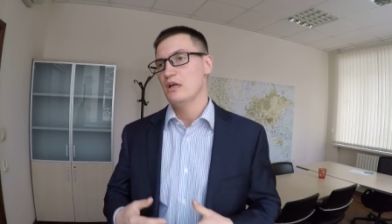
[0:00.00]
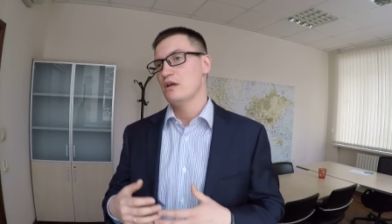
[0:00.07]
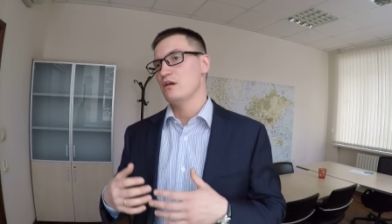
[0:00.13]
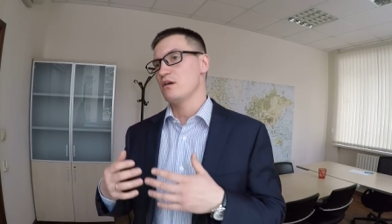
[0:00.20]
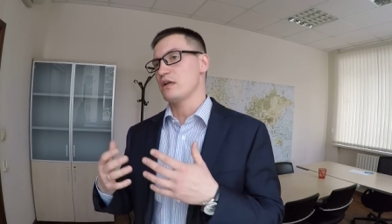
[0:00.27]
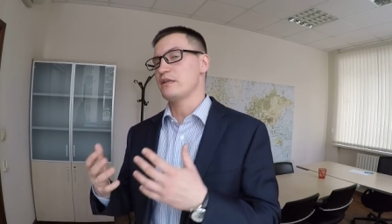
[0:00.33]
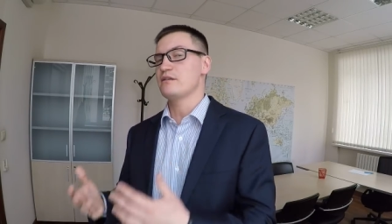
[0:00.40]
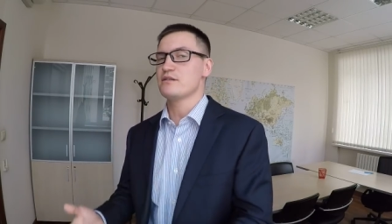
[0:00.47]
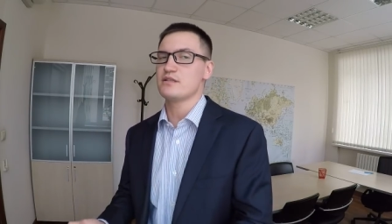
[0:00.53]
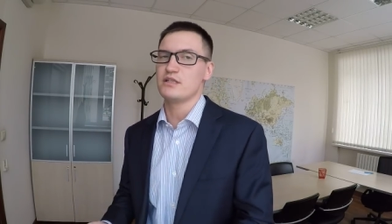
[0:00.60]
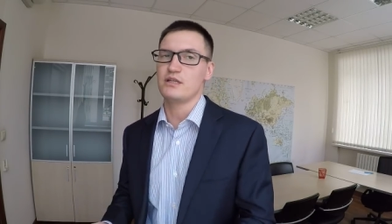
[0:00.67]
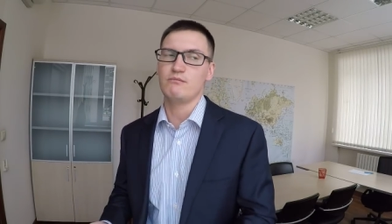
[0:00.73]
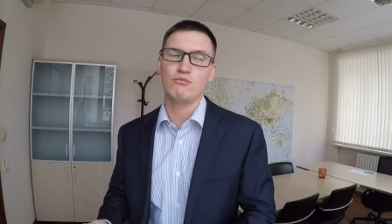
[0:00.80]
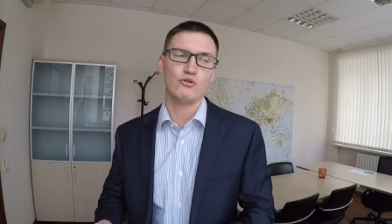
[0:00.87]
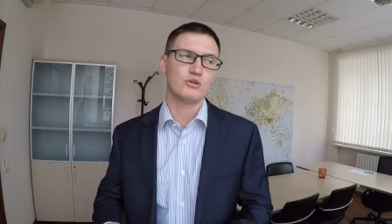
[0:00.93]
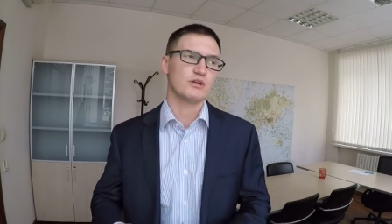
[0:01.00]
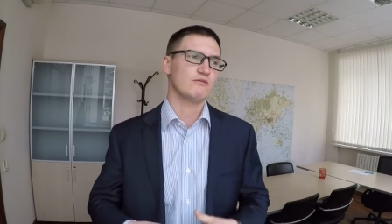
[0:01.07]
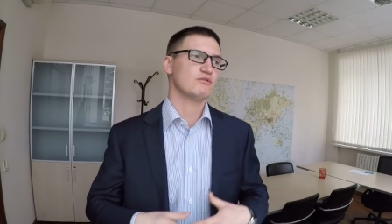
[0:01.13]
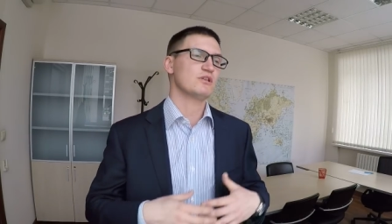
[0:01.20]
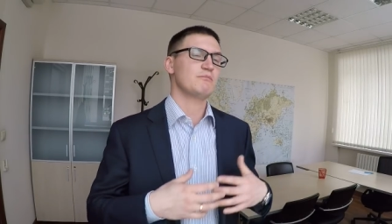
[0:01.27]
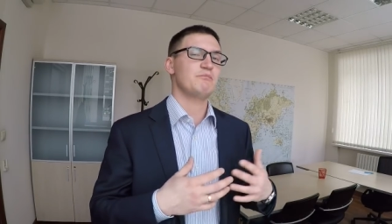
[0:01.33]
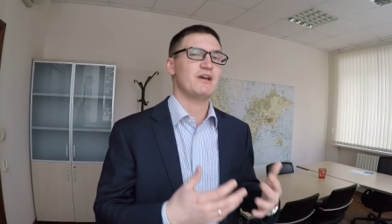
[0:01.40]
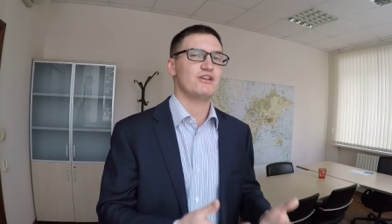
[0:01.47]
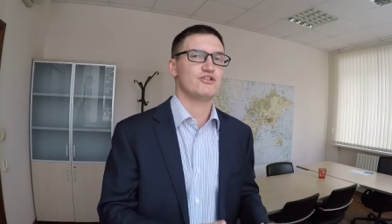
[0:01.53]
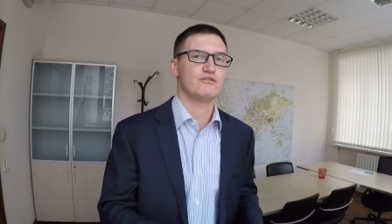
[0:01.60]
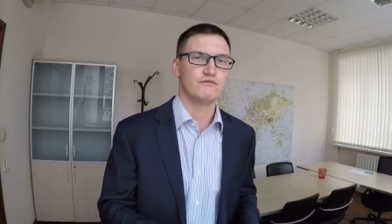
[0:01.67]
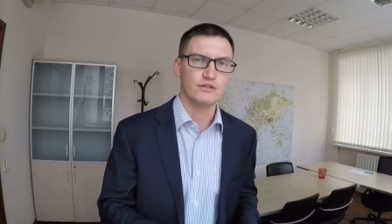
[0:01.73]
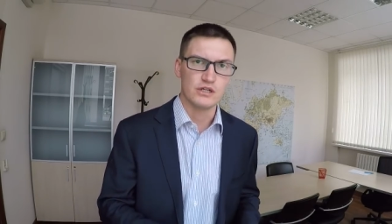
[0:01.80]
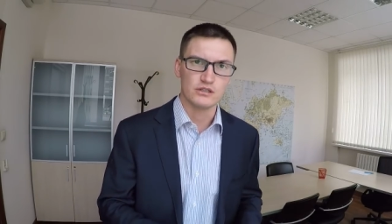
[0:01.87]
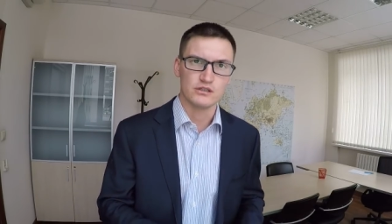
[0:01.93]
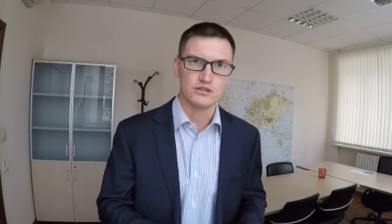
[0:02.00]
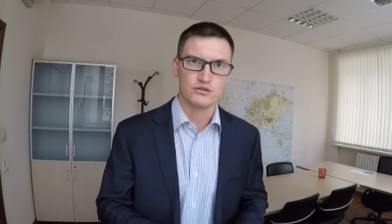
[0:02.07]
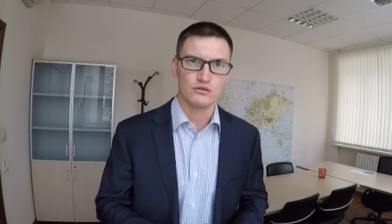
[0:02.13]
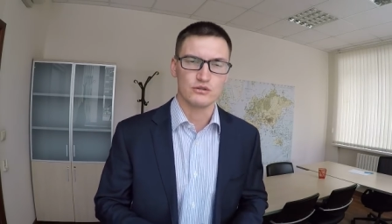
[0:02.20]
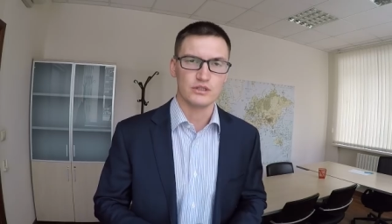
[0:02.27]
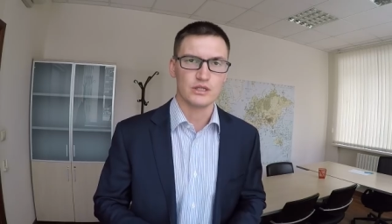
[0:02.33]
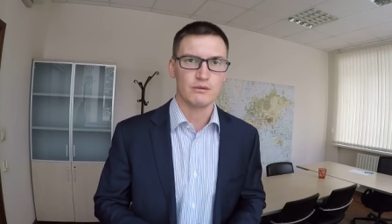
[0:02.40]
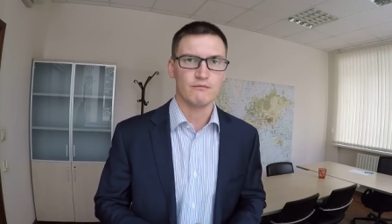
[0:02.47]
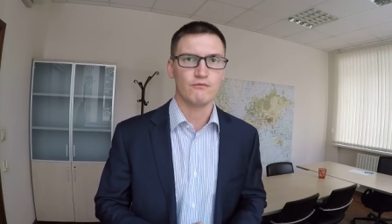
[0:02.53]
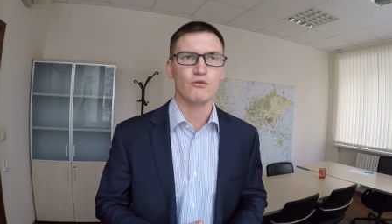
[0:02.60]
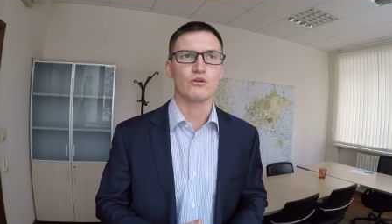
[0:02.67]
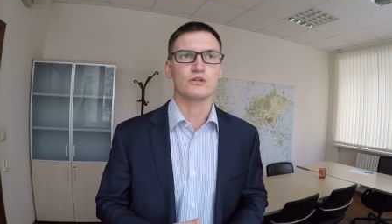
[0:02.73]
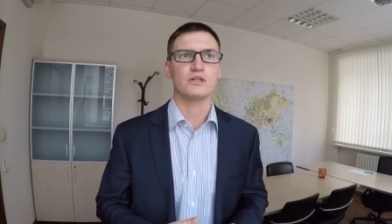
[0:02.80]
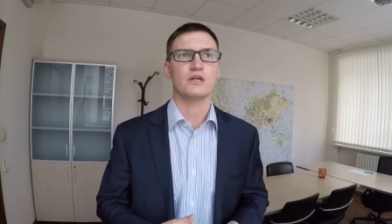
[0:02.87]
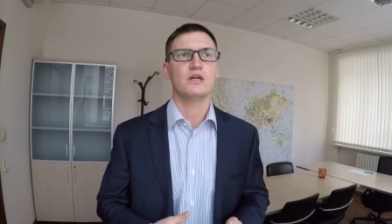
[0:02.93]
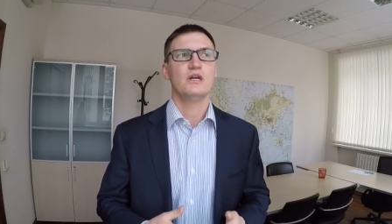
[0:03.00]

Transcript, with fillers: Родился ребенок, вот опять же выход из зоны комфорта.